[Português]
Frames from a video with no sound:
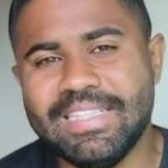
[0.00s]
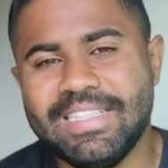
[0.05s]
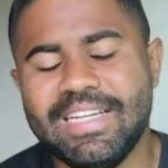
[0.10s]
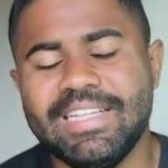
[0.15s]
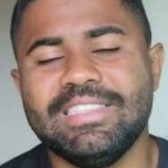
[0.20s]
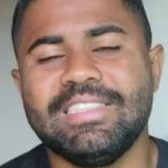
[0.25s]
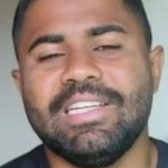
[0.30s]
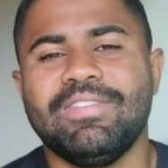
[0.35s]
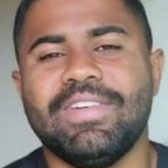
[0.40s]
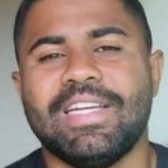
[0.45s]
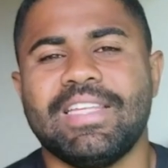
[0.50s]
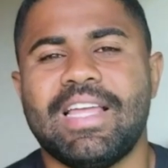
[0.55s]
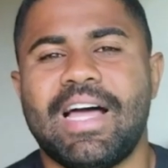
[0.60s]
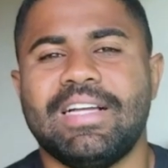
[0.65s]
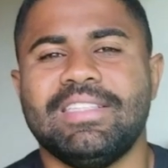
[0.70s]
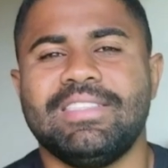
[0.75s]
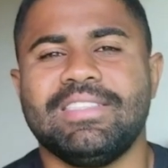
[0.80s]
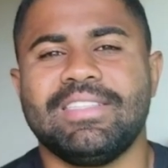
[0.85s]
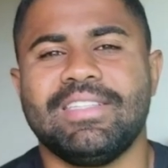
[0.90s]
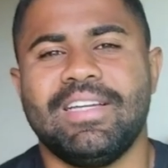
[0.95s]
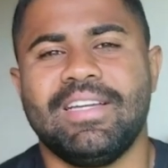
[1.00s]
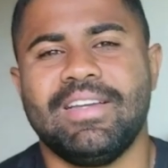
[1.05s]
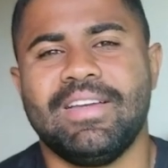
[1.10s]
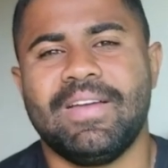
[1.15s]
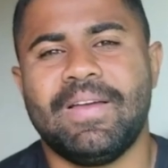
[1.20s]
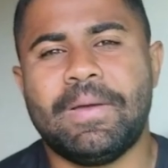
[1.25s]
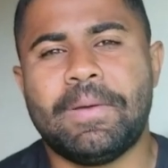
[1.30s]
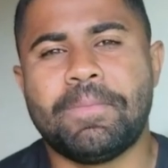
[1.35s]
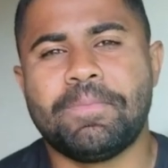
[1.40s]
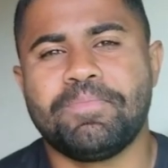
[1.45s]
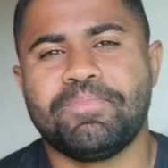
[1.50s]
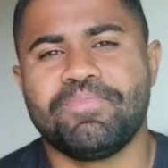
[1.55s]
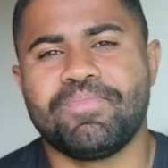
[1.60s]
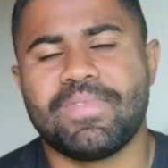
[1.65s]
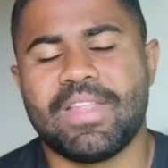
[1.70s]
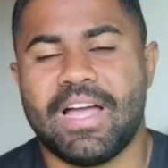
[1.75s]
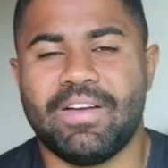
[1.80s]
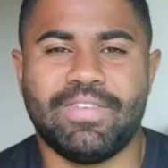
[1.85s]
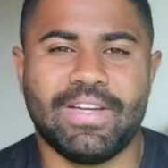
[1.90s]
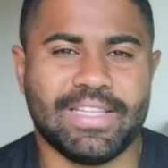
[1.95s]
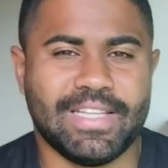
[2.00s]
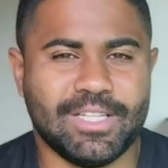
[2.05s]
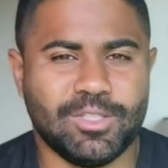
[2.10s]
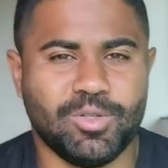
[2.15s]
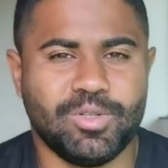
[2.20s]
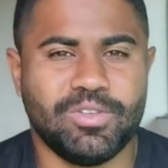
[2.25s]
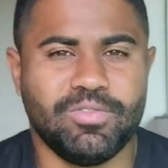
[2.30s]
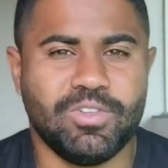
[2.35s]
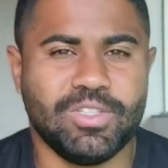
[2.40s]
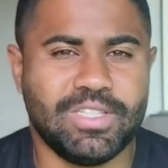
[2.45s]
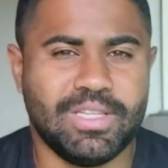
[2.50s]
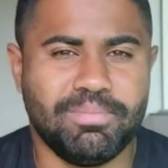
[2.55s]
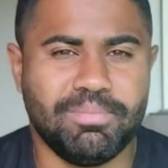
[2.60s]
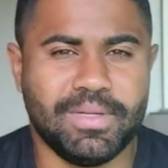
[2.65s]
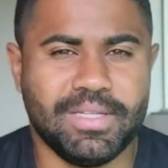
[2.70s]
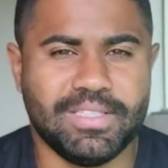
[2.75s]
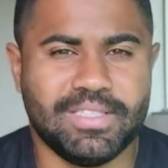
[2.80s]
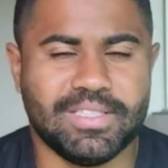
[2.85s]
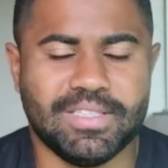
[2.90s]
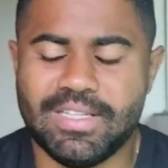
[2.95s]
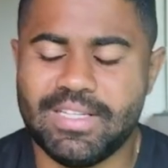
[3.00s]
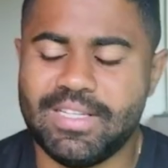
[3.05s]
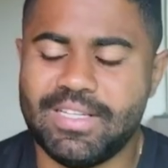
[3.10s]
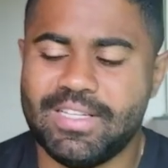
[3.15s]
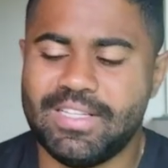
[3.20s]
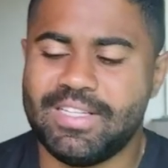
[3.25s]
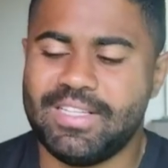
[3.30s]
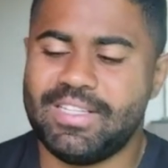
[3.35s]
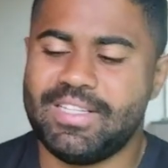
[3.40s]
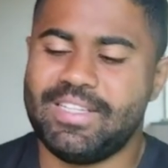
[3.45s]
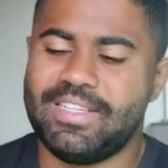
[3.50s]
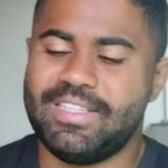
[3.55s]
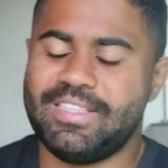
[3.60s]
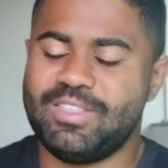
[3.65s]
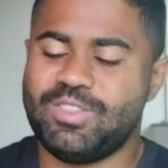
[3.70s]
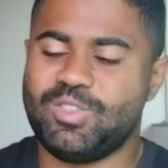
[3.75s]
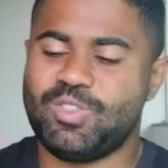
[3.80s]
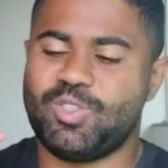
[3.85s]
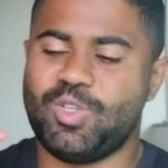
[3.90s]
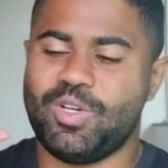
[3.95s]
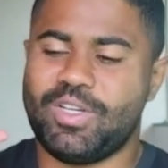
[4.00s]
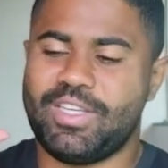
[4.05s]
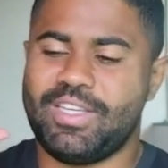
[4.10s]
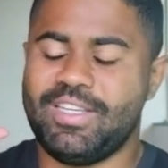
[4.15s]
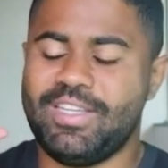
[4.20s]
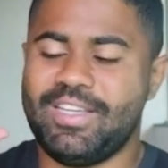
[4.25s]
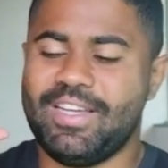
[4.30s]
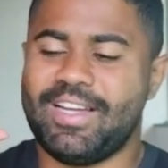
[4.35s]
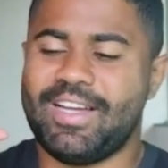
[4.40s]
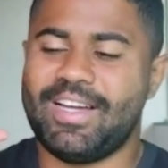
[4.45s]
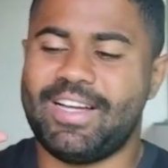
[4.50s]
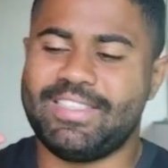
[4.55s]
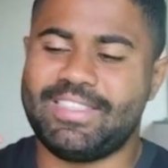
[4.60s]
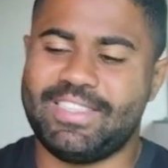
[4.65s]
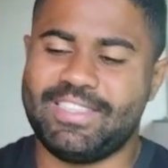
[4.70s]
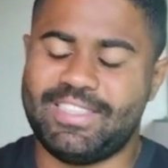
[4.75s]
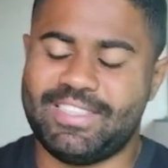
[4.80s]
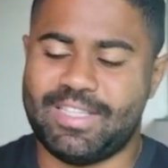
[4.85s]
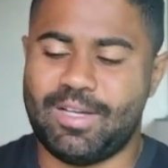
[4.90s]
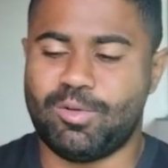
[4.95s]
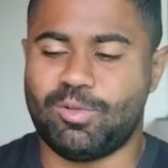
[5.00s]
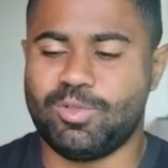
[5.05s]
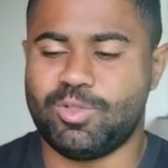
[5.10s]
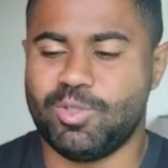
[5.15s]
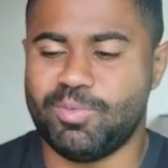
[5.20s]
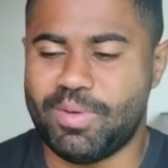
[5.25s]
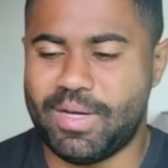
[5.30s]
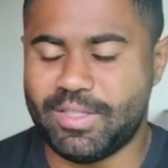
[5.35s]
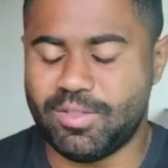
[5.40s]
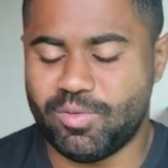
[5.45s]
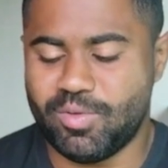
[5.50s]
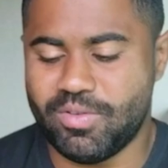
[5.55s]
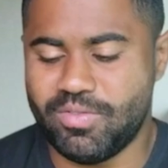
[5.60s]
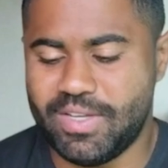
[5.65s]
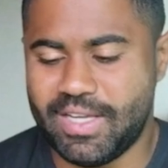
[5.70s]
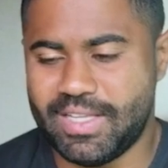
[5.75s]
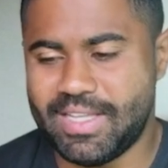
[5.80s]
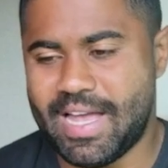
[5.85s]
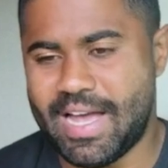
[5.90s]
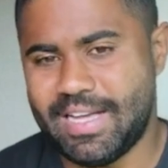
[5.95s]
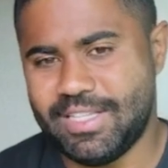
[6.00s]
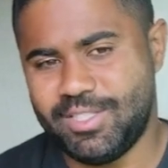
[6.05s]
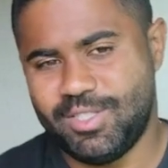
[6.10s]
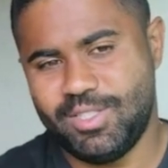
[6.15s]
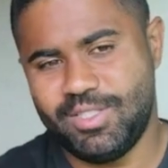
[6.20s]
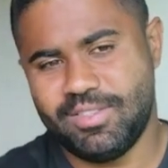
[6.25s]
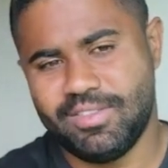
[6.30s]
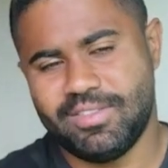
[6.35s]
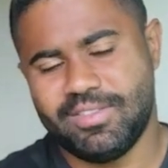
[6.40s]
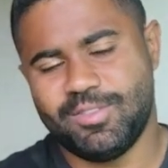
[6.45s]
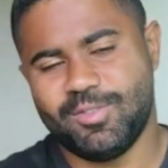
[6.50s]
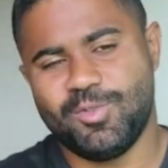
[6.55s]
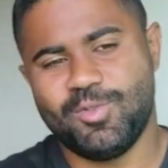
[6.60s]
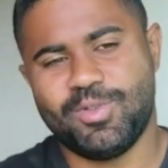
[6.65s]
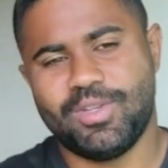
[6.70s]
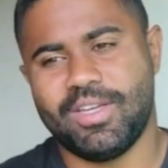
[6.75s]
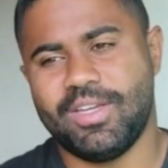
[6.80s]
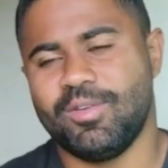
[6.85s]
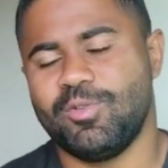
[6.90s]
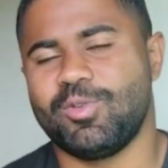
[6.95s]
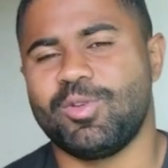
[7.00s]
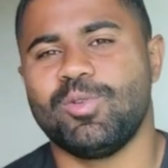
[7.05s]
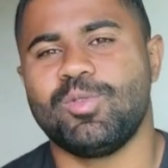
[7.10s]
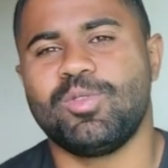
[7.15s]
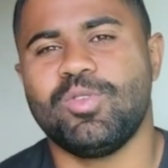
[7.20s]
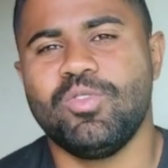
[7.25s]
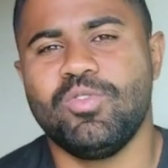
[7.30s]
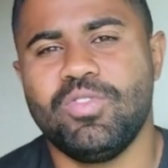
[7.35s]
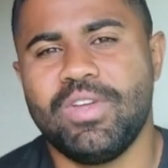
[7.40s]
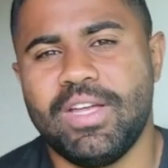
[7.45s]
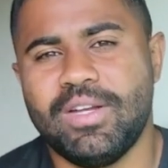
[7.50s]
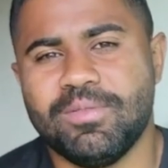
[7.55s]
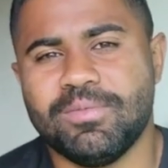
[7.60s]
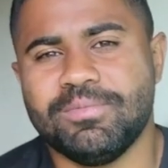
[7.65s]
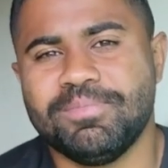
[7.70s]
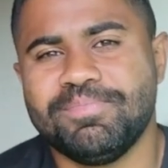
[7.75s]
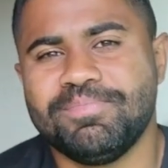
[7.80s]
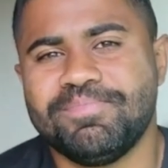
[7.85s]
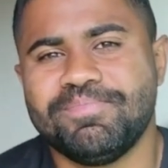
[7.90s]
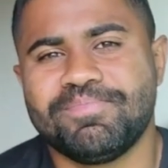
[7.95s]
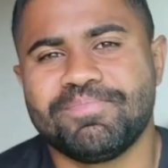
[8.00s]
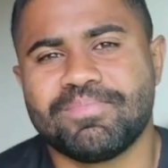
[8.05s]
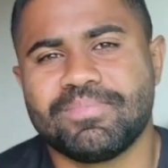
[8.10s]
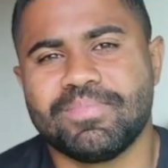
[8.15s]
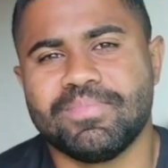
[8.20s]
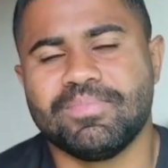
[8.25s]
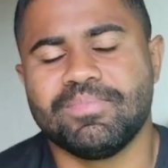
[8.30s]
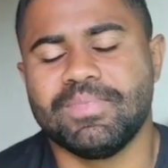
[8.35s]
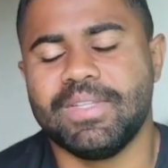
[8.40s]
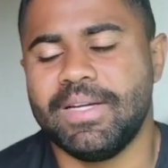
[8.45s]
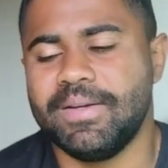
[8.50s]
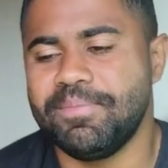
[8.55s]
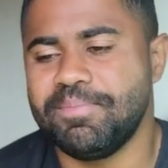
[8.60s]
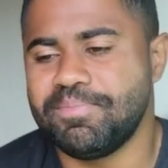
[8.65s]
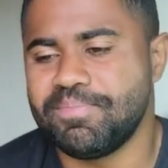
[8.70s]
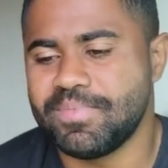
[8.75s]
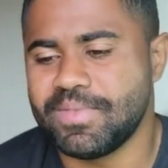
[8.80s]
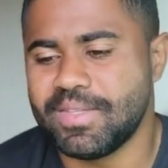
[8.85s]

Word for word: Essa é a verdade. A verdade é o que você pensa. Só que a gente está acostumado com a verdade, o que? O que eu estou vendo. Né?